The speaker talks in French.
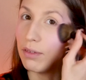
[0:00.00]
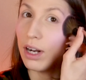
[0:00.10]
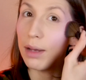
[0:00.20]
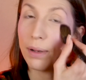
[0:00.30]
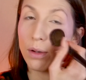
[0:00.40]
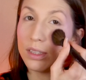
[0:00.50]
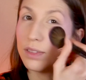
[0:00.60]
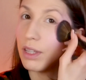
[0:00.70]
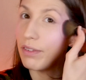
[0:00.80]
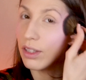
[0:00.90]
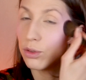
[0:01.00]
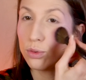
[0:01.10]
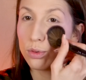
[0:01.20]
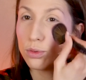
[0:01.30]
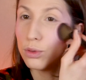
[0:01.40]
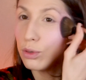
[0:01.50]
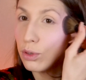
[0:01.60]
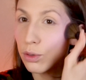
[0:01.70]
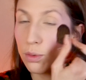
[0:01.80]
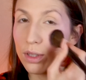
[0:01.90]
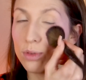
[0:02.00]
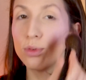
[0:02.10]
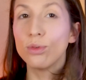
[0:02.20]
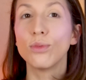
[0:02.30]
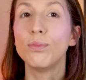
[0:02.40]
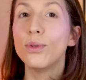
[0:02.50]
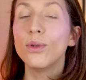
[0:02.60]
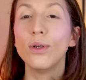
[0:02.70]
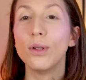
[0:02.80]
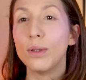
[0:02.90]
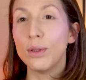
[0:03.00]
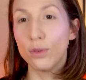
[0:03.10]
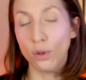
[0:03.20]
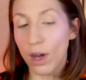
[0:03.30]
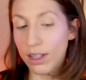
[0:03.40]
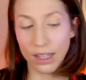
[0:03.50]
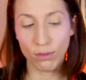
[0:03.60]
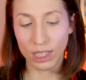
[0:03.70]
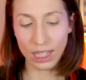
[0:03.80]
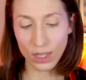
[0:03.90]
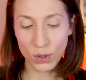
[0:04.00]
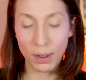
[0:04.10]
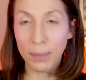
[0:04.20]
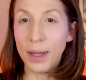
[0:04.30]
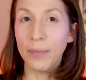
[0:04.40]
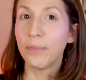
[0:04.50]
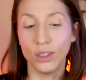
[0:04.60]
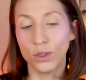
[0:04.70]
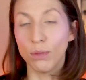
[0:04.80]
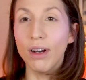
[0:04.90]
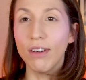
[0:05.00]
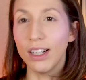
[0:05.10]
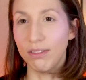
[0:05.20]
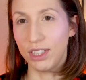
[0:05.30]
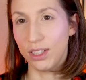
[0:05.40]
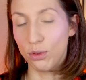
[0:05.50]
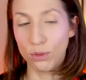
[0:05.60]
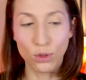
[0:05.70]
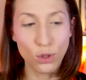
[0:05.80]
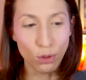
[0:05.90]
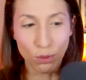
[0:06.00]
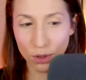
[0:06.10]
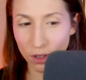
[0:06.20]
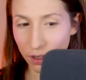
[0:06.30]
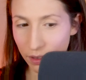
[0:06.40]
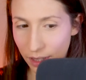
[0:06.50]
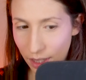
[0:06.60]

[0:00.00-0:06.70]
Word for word: Mais voilà, par contre, si vous avez un sous-ton neutre ou un sous-ton de peau euh, froid, ça vous ira super bien. C'est juste que moi, voilà, j'ai un sous-ton chaud, donc... Euh.